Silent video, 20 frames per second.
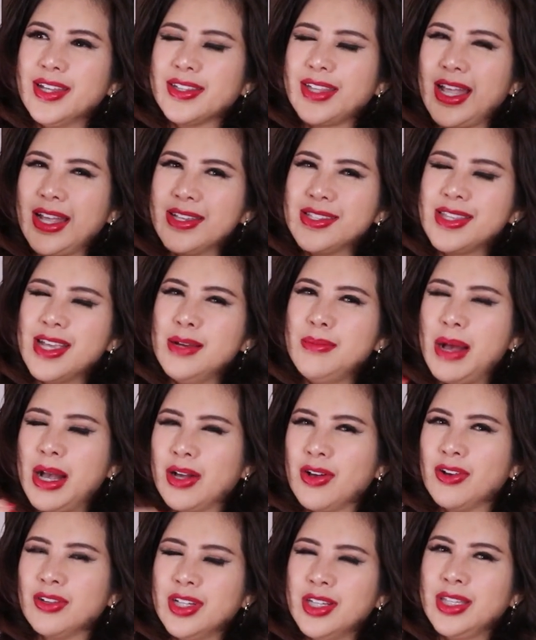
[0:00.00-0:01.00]
tại sao bà
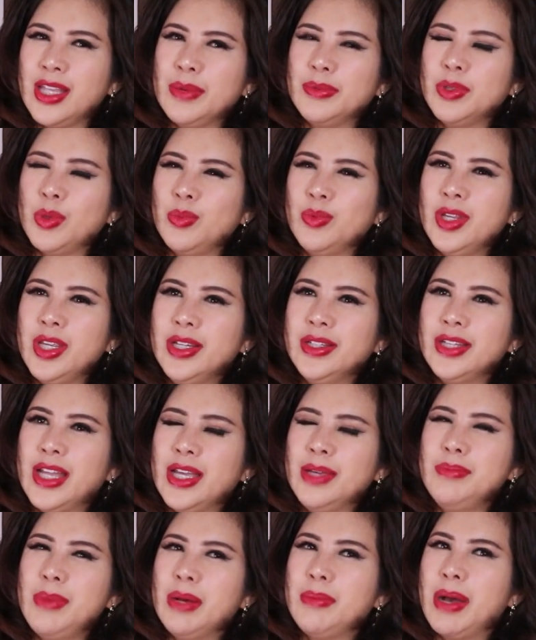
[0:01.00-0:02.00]
còn đi tìm tục liên
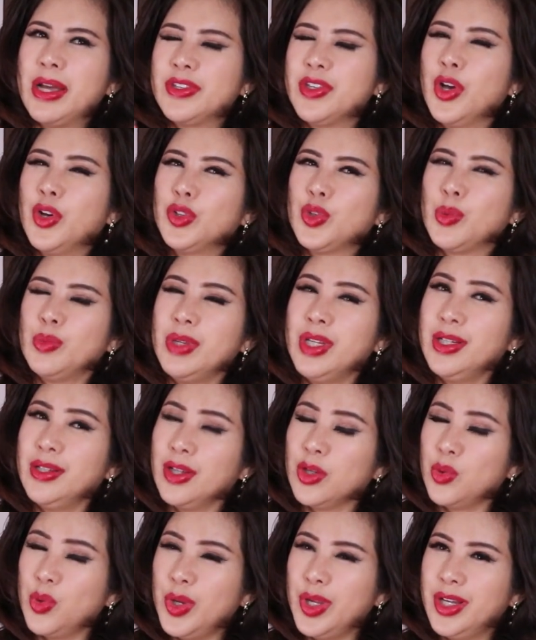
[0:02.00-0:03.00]
để mà bà cho tục liên
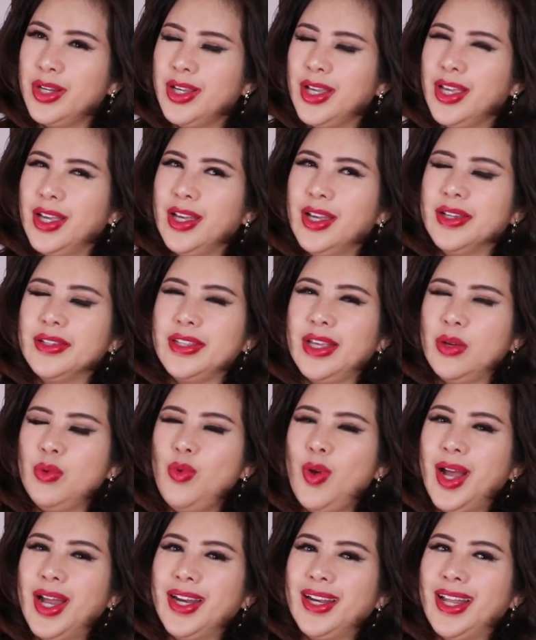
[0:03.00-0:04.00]
lời khuyên chẳng
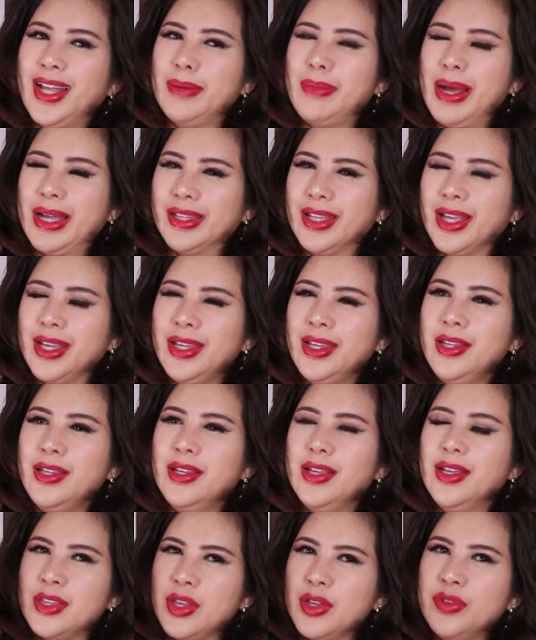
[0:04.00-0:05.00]
qua là bà thấy
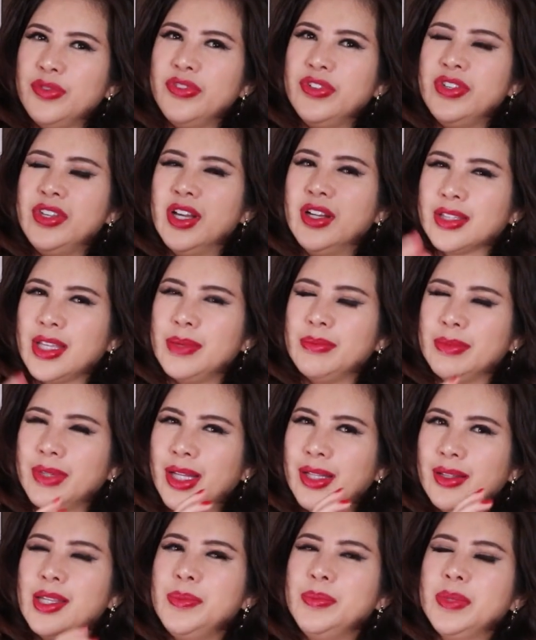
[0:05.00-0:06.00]
nhị phu nhân tìm
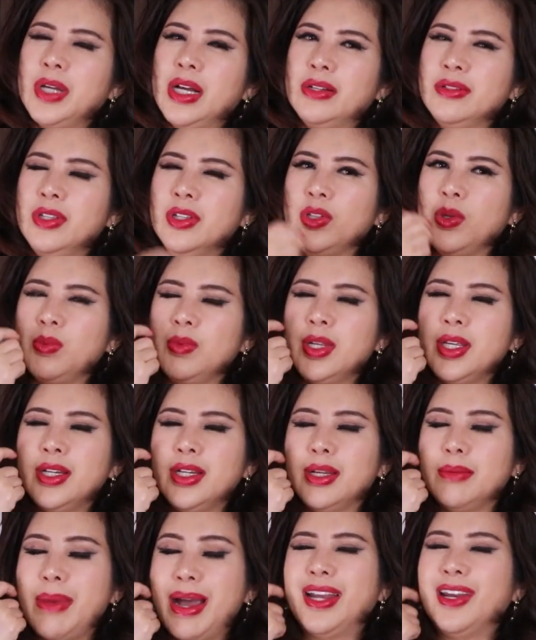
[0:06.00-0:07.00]
cách tiếp cận với tục liên
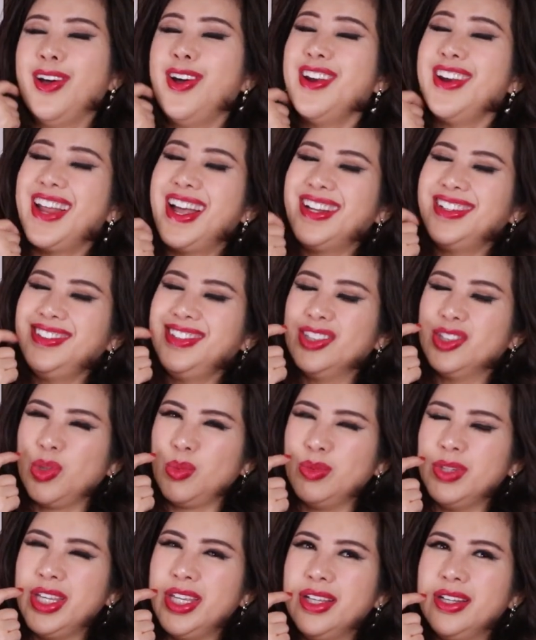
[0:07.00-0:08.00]
là bà lo lắng cho tục
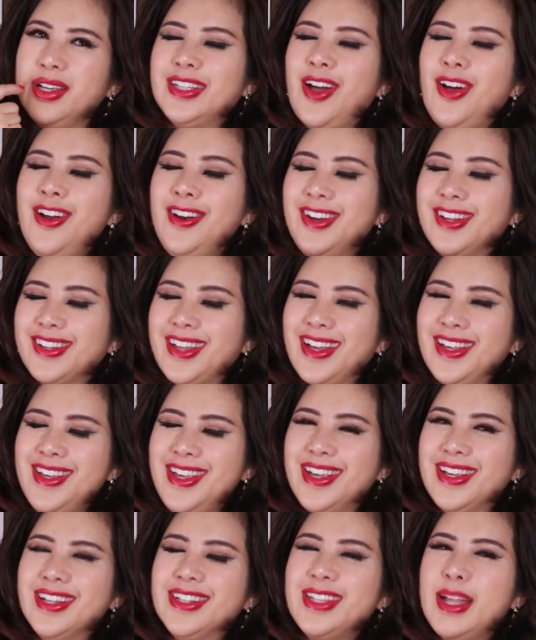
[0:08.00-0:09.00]
liên đó là thể
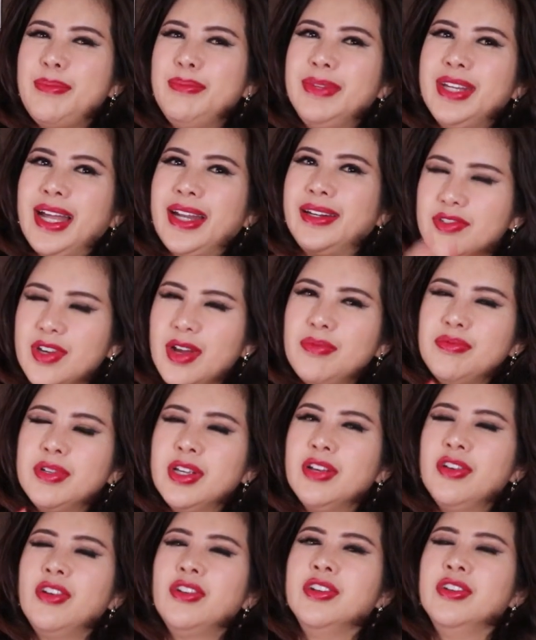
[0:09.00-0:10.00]
hiện cái tâm lành trong
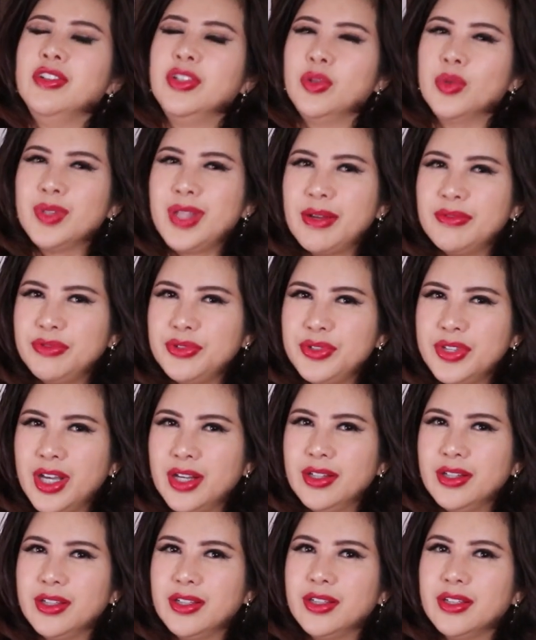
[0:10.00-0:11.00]
cái con người của tâm phu nhân